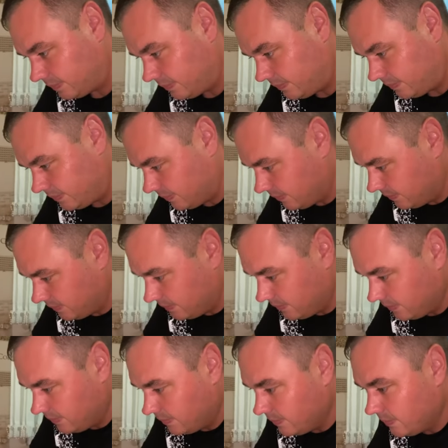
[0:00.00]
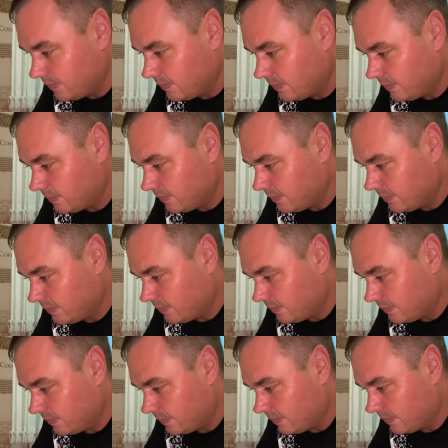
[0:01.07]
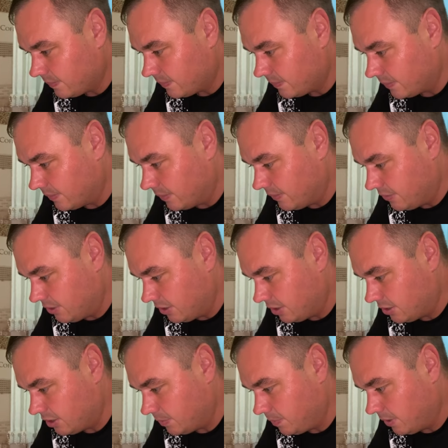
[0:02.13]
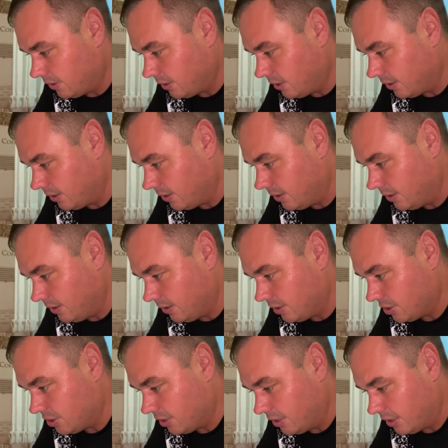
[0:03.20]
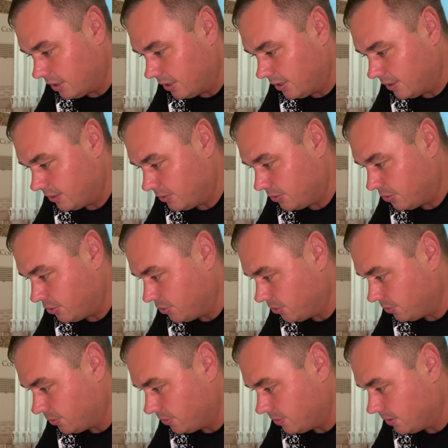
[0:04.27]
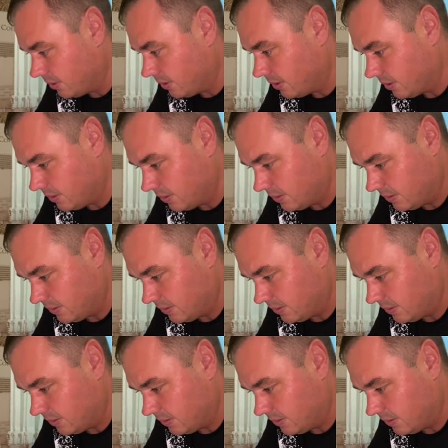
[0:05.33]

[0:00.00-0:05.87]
Ты что там лазишь что все в телефоне? Да вчера же спать рано легли, наши играли. Хоть счет узнать надо.